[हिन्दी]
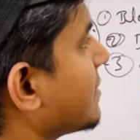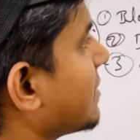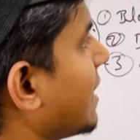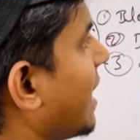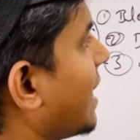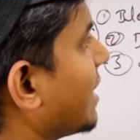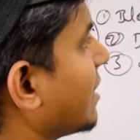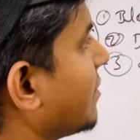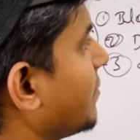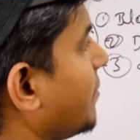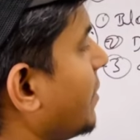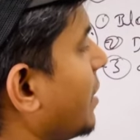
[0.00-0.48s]

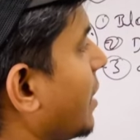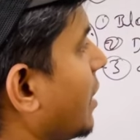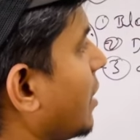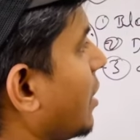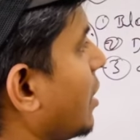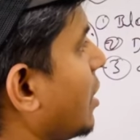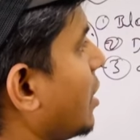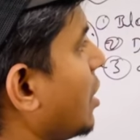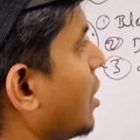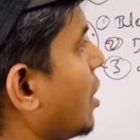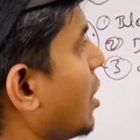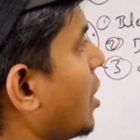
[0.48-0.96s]
साथ में
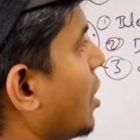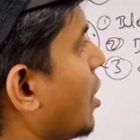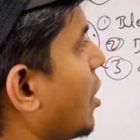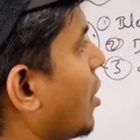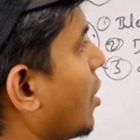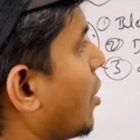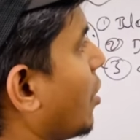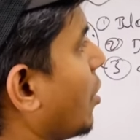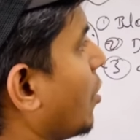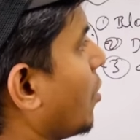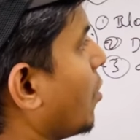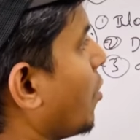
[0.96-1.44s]

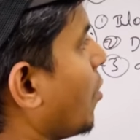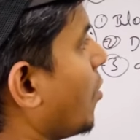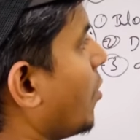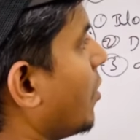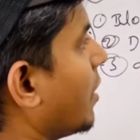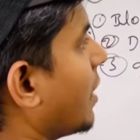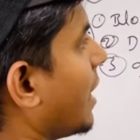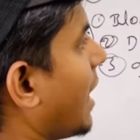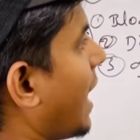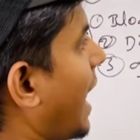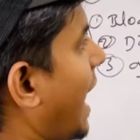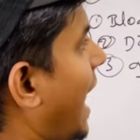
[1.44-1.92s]

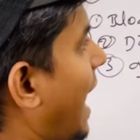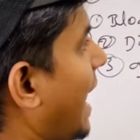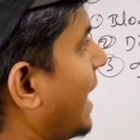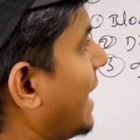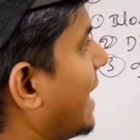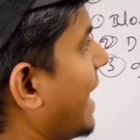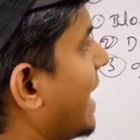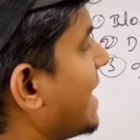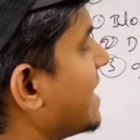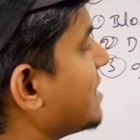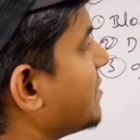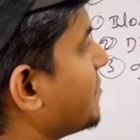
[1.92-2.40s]
गोल्ड
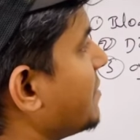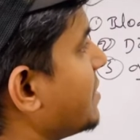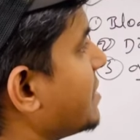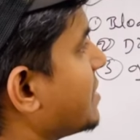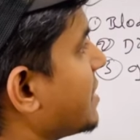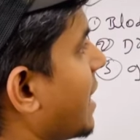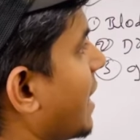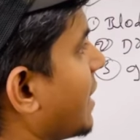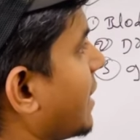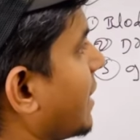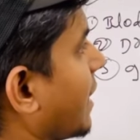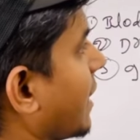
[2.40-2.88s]
हाईलाइट भी
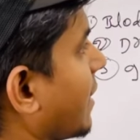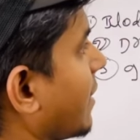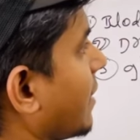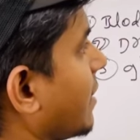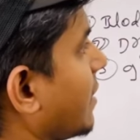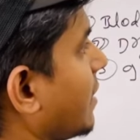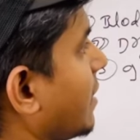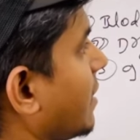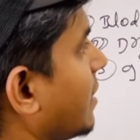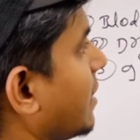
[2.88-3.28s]
चाहिए